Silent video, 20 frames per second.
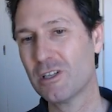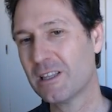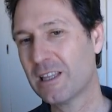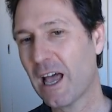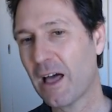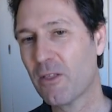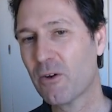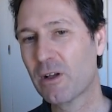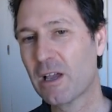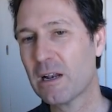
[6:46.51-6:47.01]

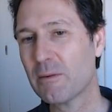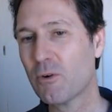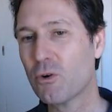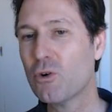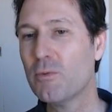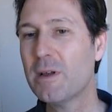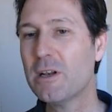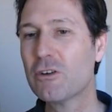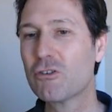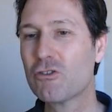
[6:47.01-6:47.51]
dado que el
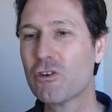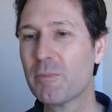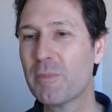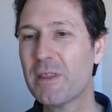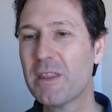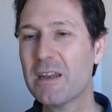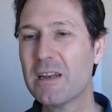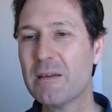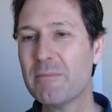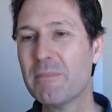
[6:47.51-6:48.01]
volumen nos lo
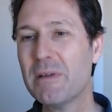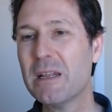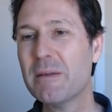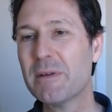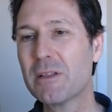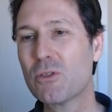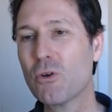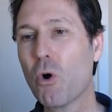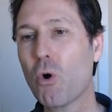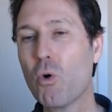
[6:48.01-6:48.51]
piden en
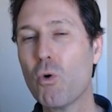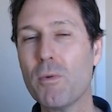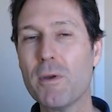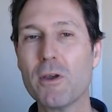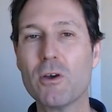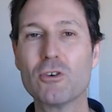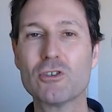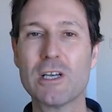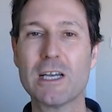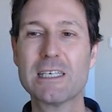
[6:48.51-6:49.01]
milímetros
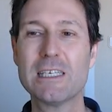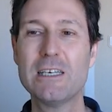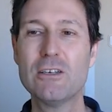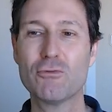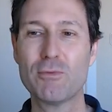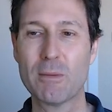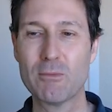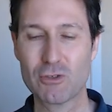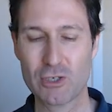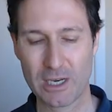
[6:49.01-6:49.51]
cúbicos y así
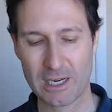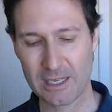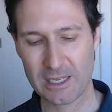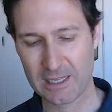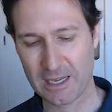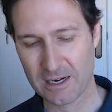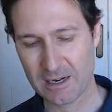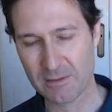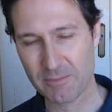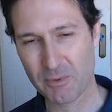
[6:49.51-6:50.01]
nos vamos a
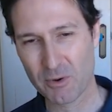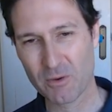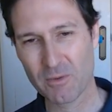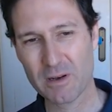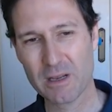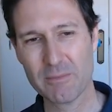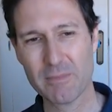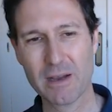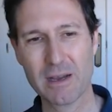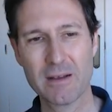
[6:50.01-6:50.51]
quitar el
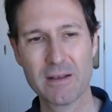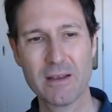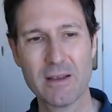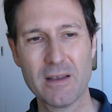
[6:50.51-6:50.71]
problema.